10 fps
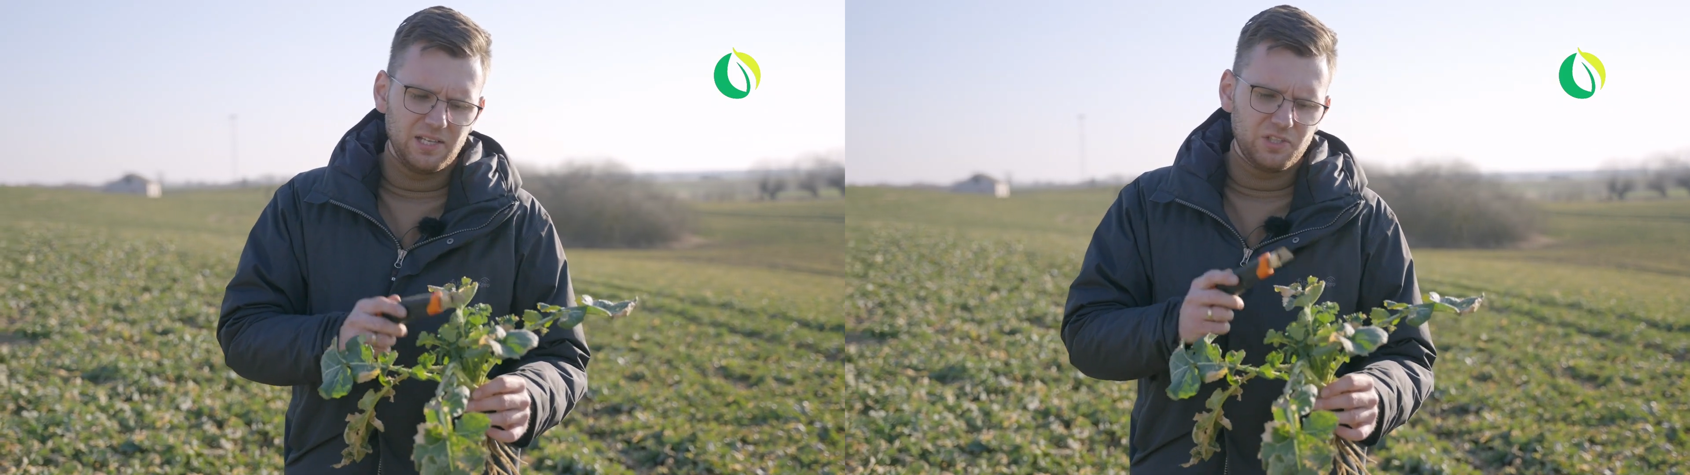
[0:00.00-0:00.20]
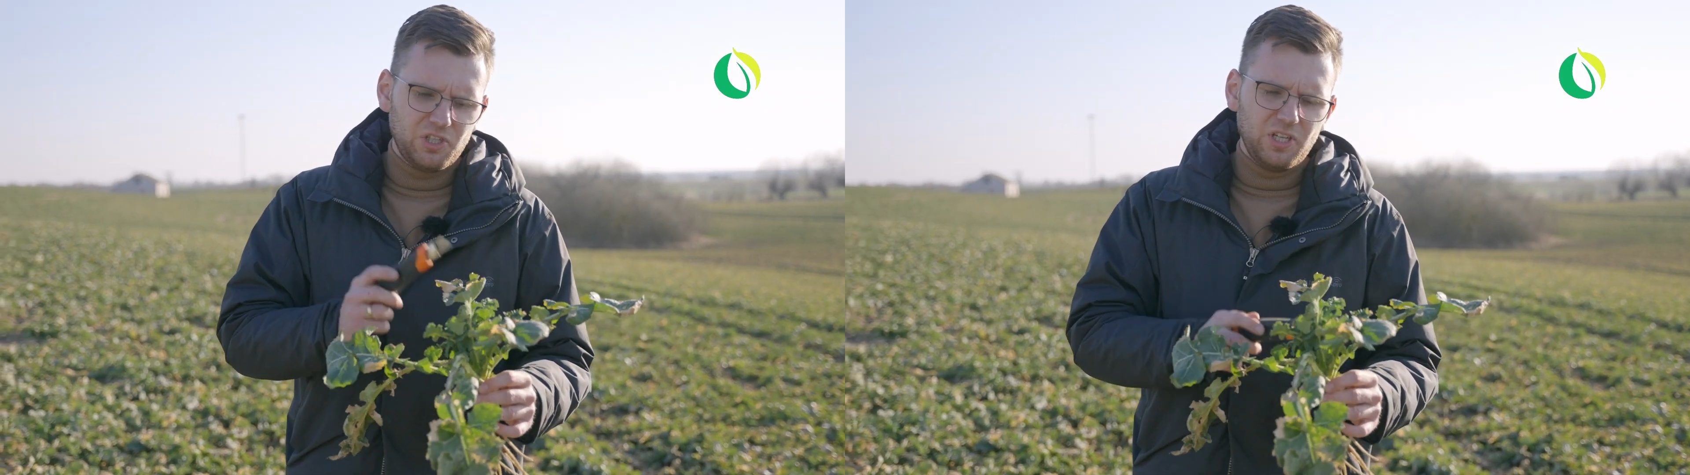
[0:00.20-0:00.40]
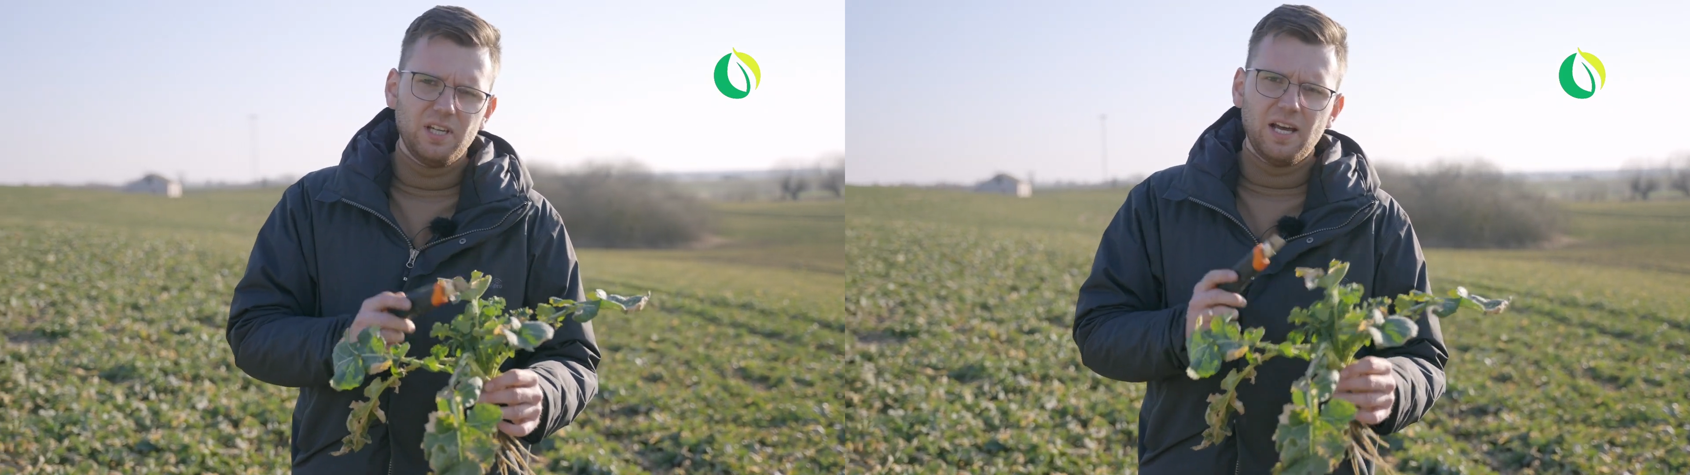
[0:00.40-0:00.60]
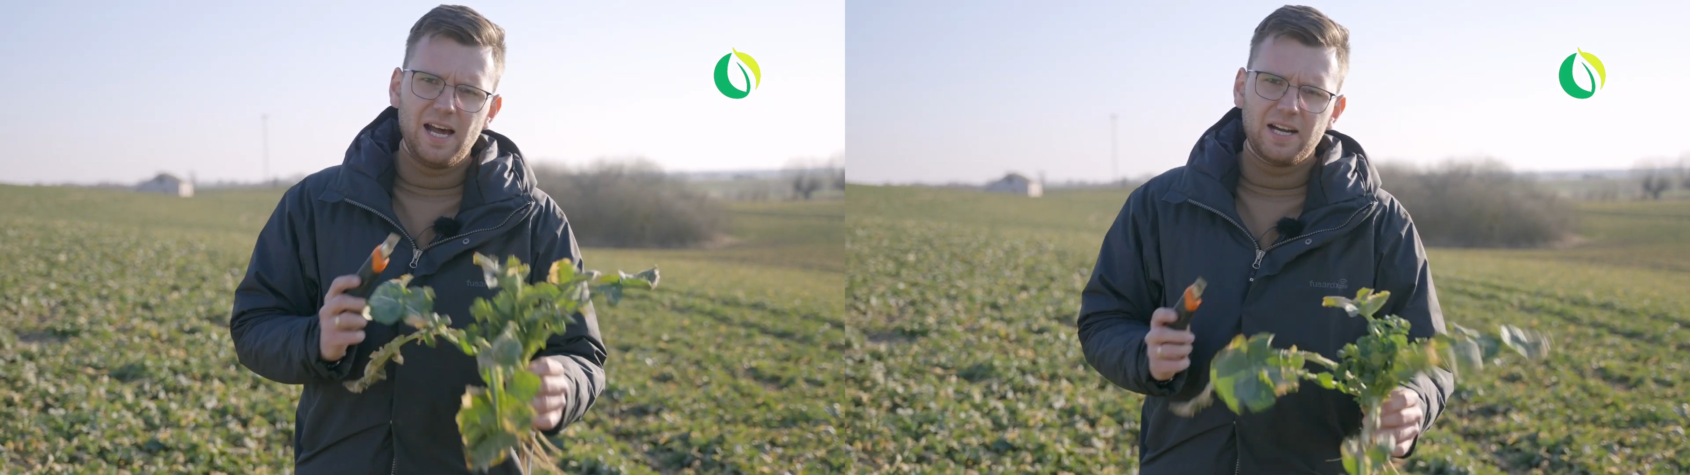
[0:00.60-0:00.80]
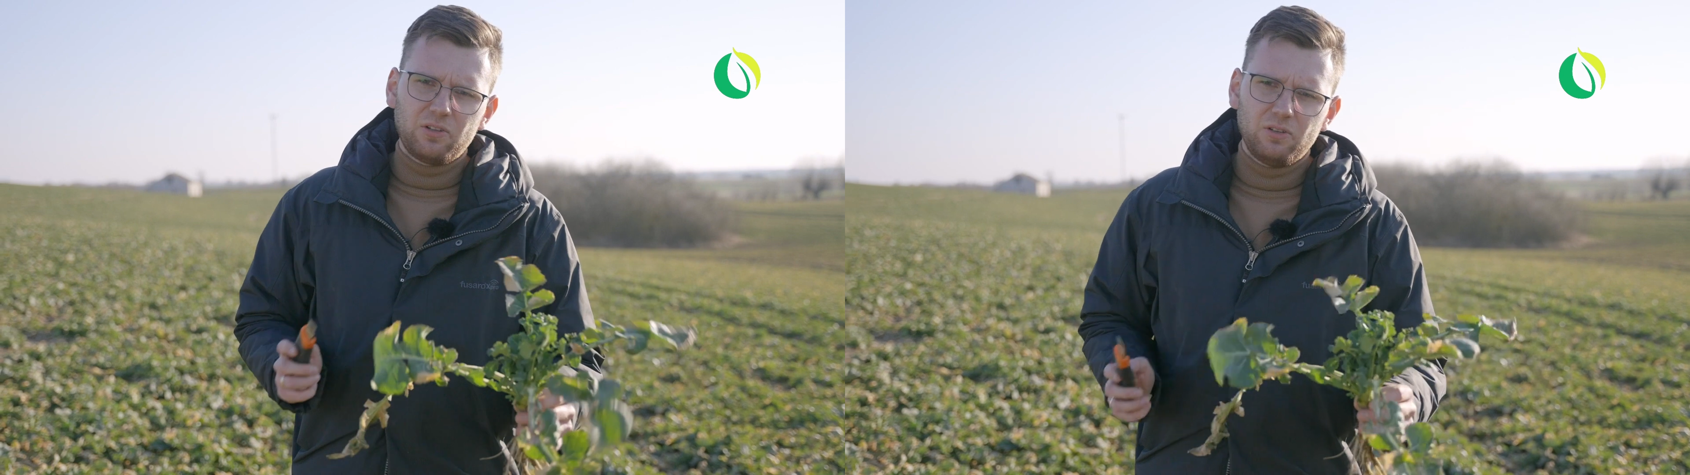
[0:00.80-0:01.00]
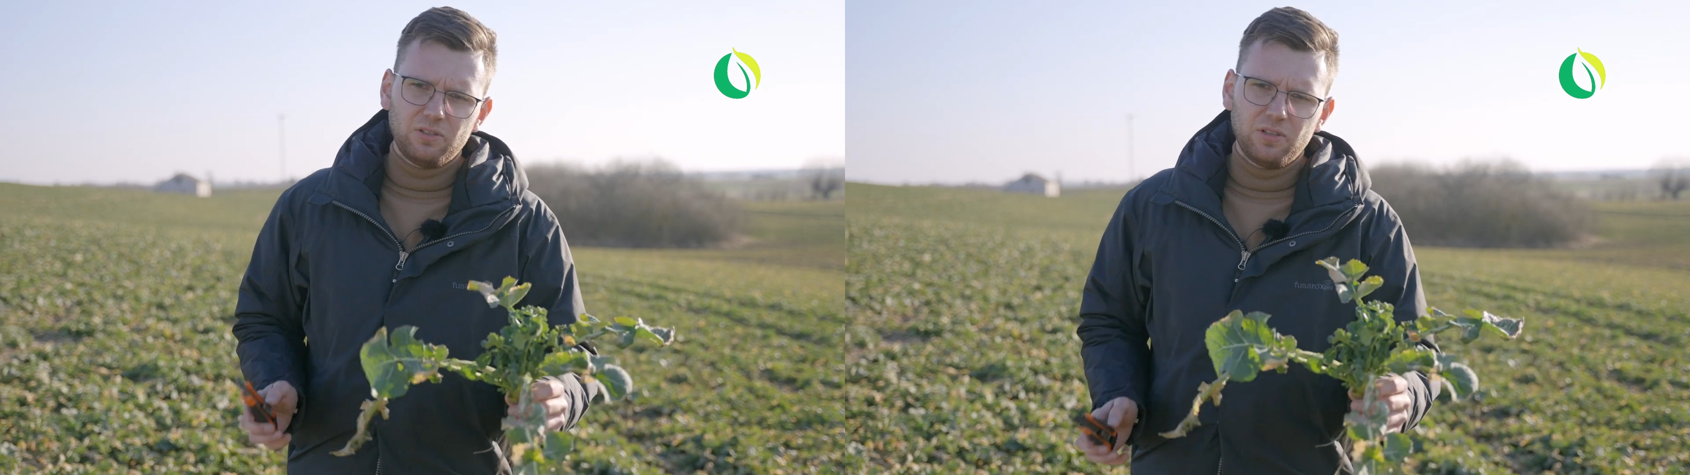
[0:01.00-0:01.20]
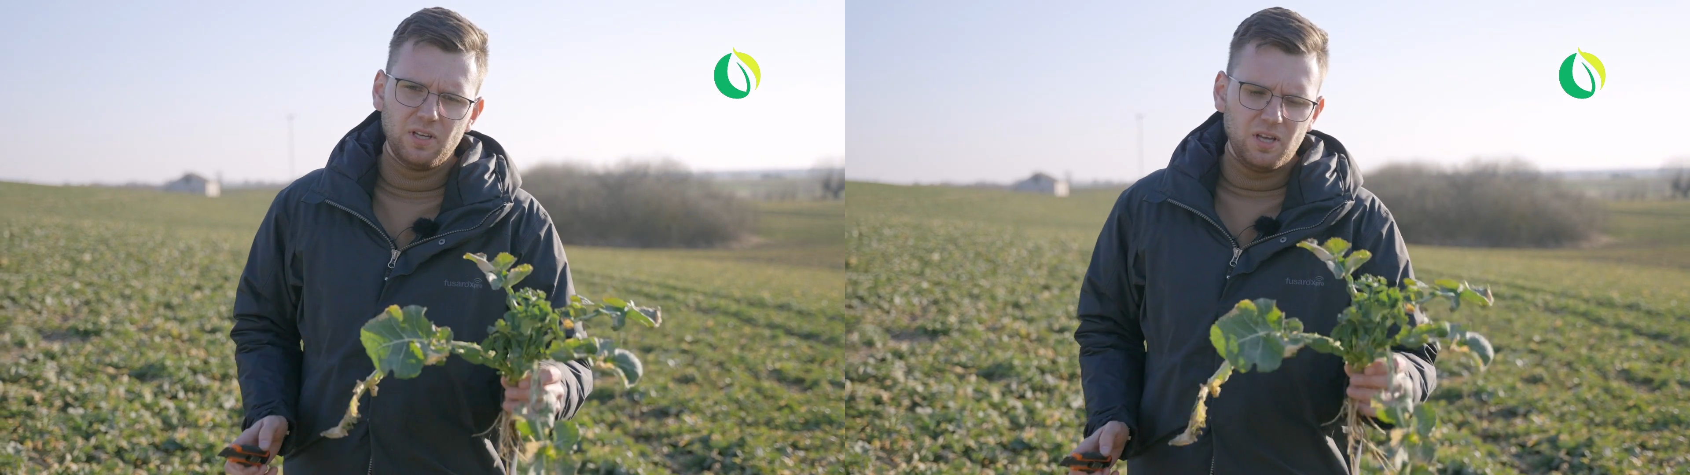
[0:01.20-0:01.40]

LG Arnold.